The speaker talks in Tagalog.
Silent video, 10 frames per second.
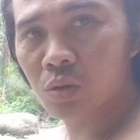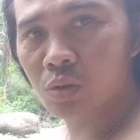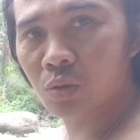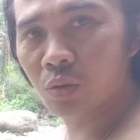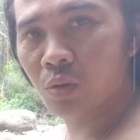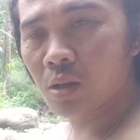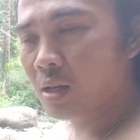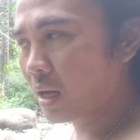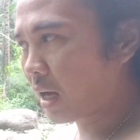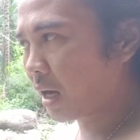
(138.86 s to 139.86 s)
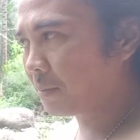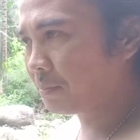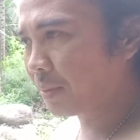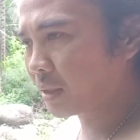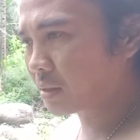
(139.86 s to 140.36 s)
So
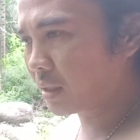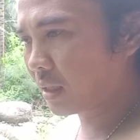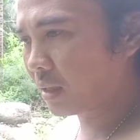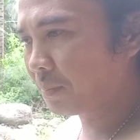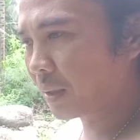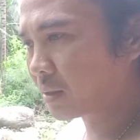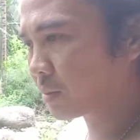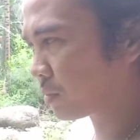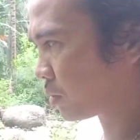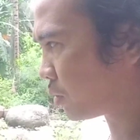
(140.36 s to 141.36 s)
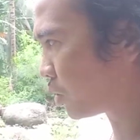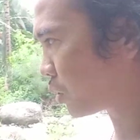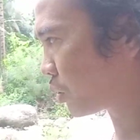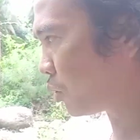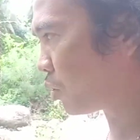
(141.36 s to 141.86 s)
ang pag uh, pag
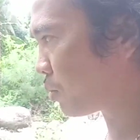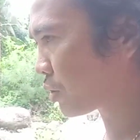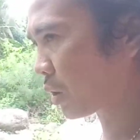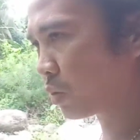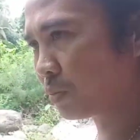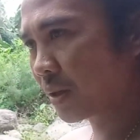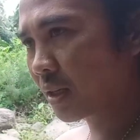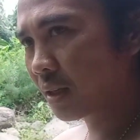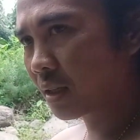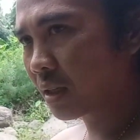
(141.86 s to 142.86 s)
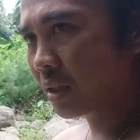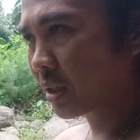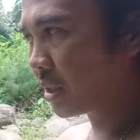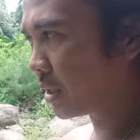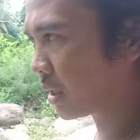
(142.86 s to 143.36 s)
suong mo sa tubig,
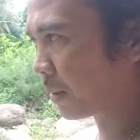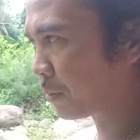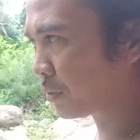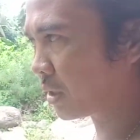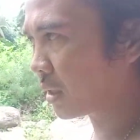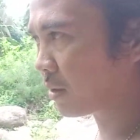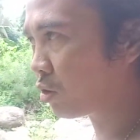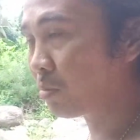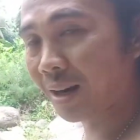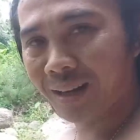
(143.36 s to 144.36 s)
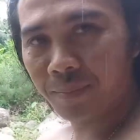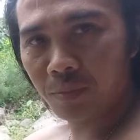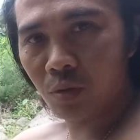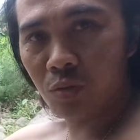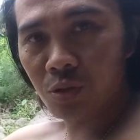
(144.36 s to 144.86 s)
hindi ka pwedeng humarap
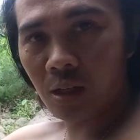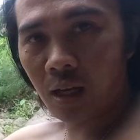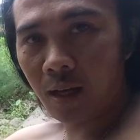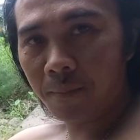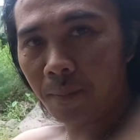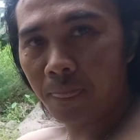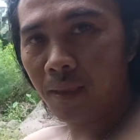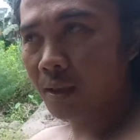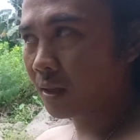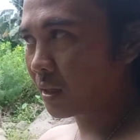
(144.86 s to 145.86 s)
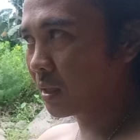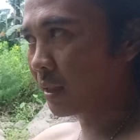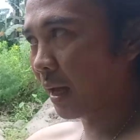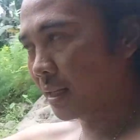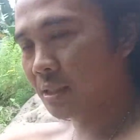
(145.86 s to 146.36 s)
doon sa
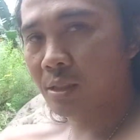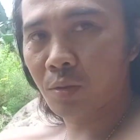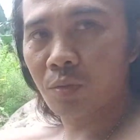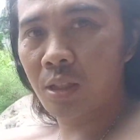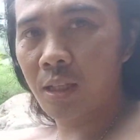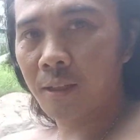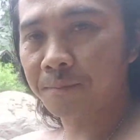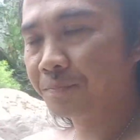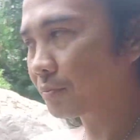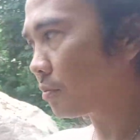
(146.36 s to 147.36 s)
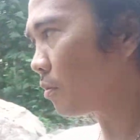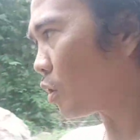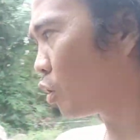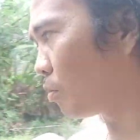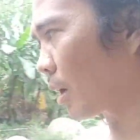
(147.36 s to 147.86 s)
itaas, kundi
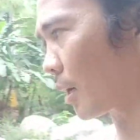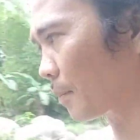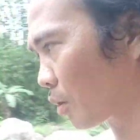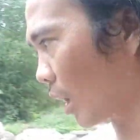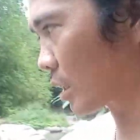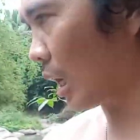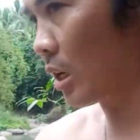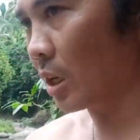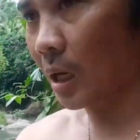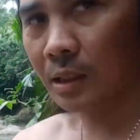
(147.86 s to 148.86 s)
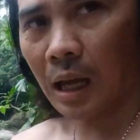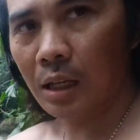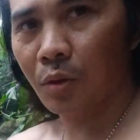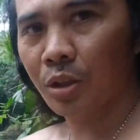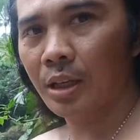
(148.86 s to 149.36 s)
humarap ko saan ang
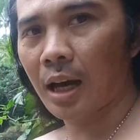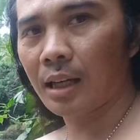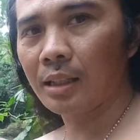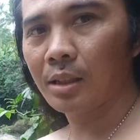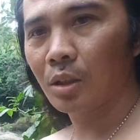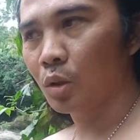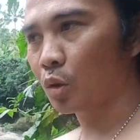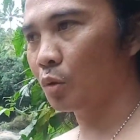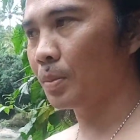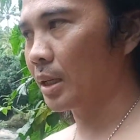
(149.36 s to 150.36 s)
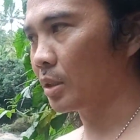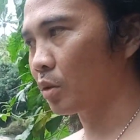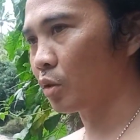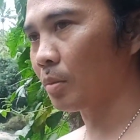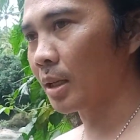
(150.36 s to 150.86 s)
daloy ng tubig.
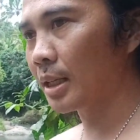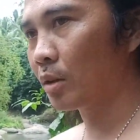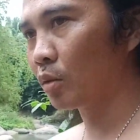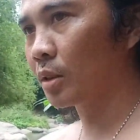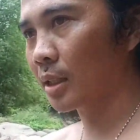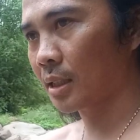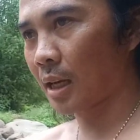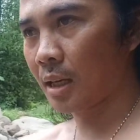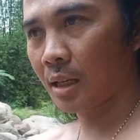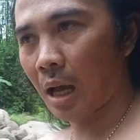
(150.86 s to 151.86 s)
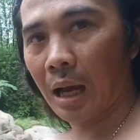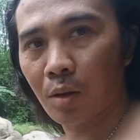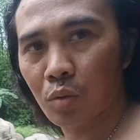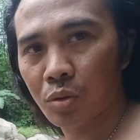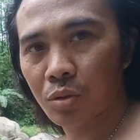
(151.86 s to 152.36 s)
So tumalikod ka sa
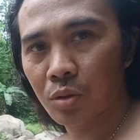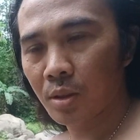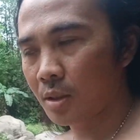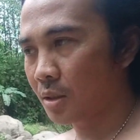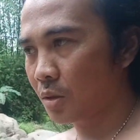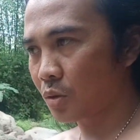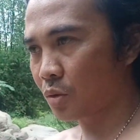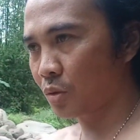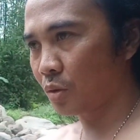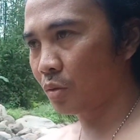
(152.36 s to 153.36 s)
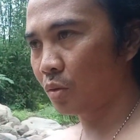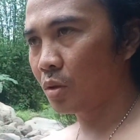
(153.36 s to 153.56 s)
agos. So